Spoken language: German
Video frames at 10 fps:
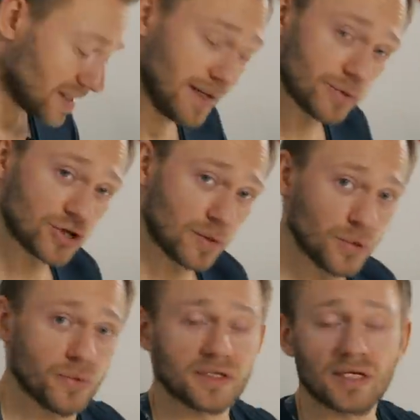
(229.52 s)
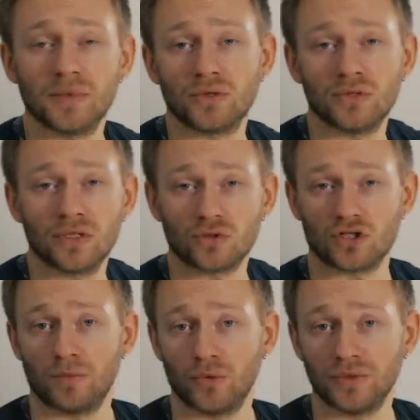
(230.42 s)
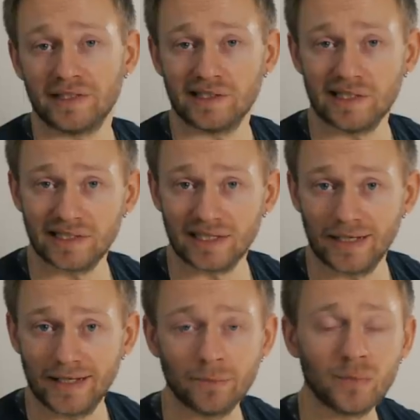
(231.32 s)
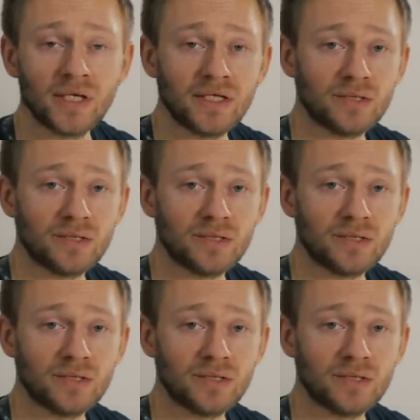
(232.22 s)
Klebeschablonen. Es gibt natürlich auch Schablonen, die nicht kleben.